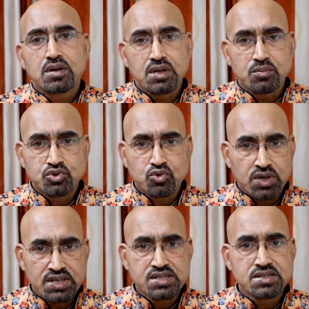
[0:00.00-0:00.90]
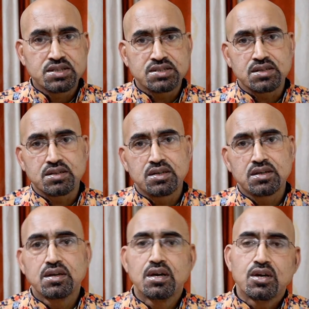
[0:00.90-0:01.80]
कि हम उसको नहीं चेंज कर सकते
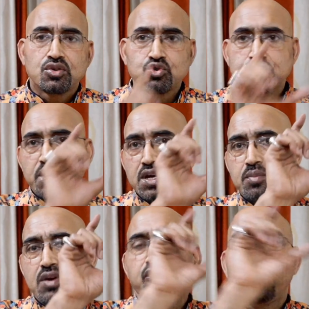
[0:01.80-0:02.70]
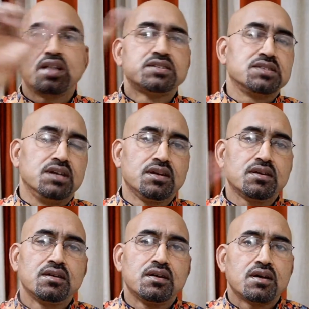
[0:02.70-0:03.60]
हैं तो उसमें हमें फॉल
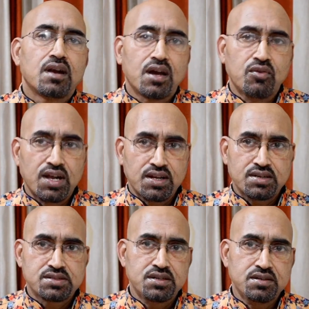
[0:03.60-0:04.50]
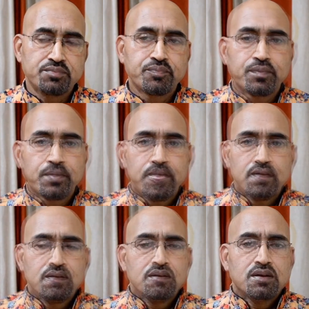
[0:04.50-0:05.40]
सीलिंग लगवा लेना चाहिए
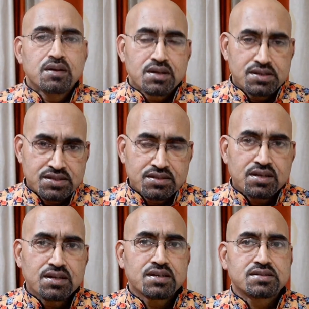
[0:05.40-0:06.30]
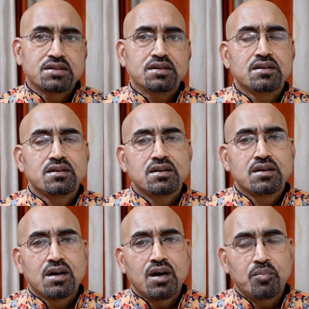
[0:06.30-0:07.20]
इसी तरीके से
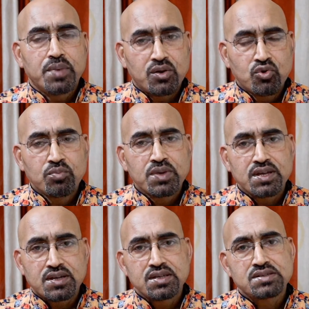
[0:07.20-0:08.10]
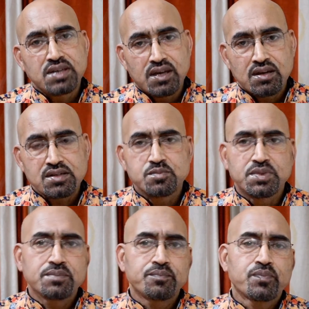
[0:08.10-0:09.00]
हम बेडरूम में देखते हैं सैन कच
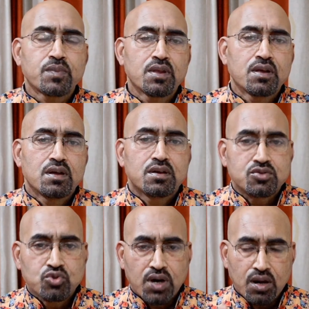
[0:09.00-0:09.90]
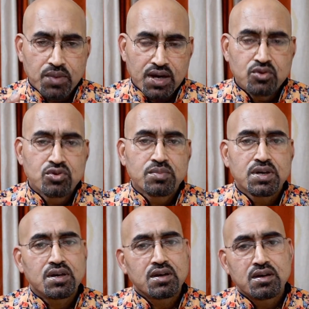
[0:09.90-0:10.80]
में जो अलमारियों
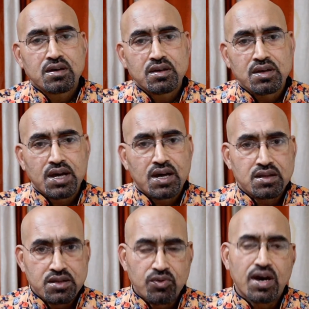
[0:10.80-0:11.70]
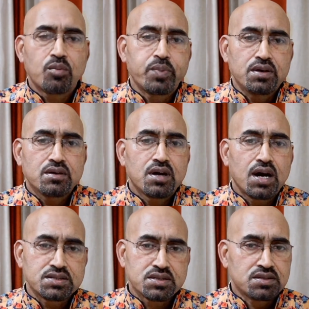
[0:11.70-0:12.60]
में या दीवार पे
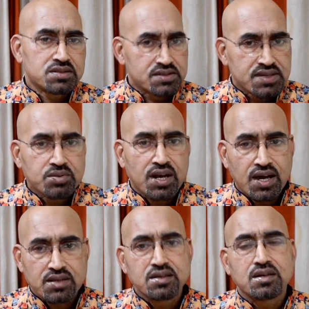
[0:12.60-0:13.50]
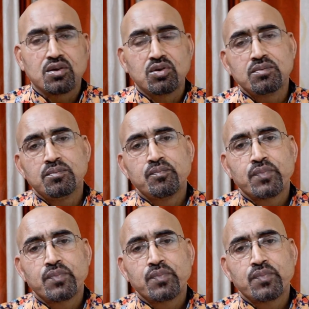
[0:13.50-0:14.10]
आजकल शीशा भी लगाते हैं लोग